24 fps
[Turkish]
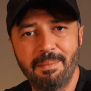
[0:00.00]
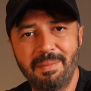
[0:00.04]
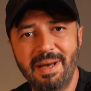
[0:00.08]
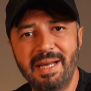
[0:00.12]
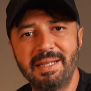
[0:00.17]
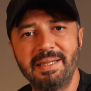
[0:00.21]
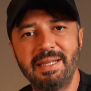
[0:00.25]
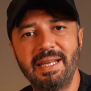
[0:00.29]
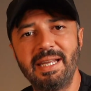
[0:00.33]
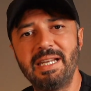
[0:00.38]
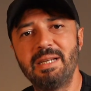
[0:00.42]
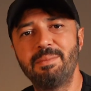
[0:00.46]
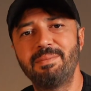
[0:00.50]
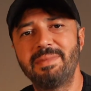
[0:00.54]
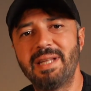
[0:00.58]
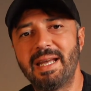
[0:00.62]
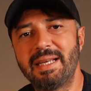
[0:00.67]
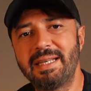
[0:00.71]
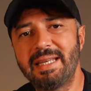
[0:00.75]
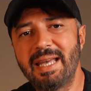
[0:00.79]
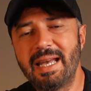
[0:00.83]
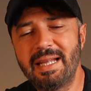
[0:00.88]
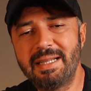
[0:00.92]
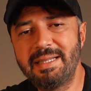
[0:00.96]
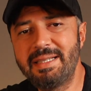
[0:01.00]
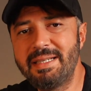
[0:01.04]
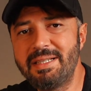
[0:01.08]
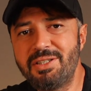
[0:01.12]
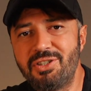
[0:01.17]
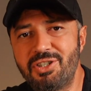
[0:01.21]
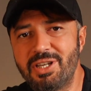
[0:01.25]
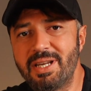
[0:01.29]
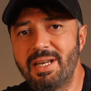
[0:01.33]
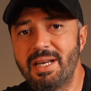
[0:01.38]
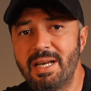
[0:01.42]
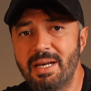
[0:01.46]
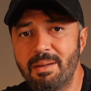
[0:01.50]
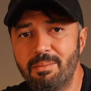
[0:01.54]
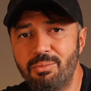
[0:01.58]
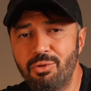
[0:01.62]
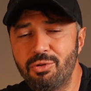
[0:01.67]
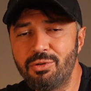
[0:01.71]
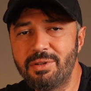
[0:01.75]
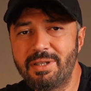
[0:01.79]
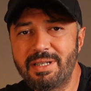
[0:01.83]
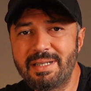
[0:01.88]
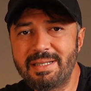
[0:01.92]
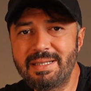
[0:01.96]
Ben de elimden geldiğince
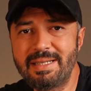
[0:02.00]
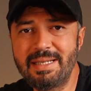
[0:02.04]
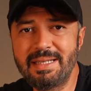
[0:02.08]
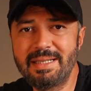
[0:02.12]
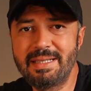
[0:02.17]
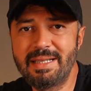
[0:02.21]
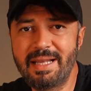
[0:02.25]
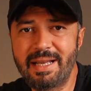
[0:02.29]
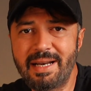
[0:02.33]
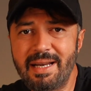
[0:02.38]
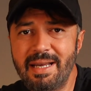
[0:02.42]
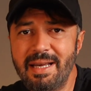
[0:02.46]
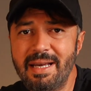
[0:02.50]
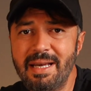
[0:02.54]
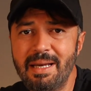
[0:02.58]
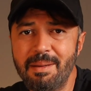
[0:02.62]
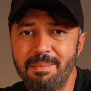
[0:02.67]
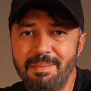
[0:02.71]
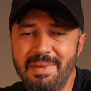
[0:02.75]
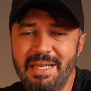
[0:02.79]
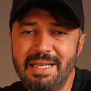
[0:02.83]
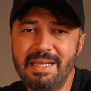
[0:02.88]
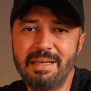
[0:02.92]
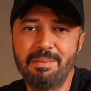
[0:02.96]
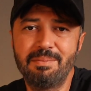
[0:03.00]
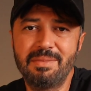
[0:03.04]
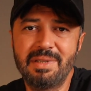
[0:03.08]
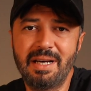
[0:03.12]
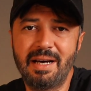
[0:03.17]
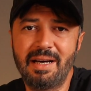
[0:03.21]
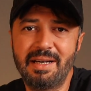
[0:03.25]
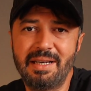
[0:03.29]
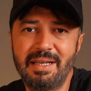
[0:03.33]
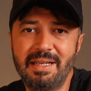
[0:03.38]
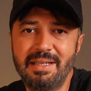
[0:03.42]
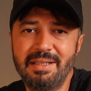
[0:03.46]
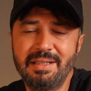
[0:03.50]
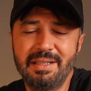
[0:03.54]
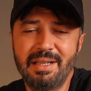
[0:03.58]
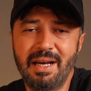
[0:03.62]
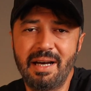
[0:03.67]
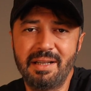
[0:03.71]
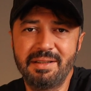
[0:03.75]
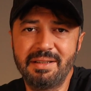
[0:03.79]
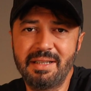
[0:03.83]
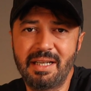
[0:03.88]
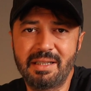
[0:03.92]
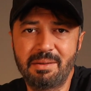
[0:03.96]
bunları sizlere bilgim
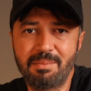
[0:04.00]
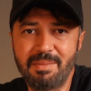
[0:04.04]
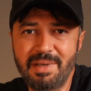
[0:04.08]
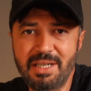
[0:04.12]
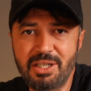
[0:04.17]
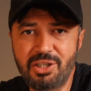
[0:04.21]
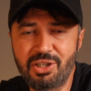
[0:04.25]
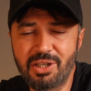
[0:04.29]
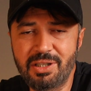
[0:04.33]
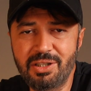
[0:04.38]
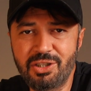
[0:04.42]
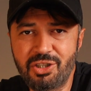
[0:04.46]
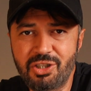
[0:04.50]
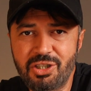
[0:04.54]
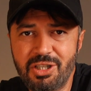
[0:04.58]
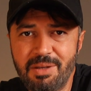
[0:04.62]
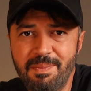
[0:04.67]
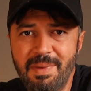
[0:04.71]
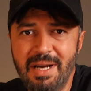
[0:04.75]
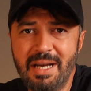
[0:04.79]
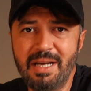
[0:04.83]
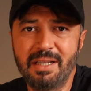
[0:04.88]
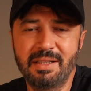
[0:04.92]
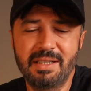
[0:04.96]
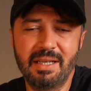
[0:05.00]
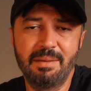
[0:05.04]
dahilinde anlatmaya çalıştım.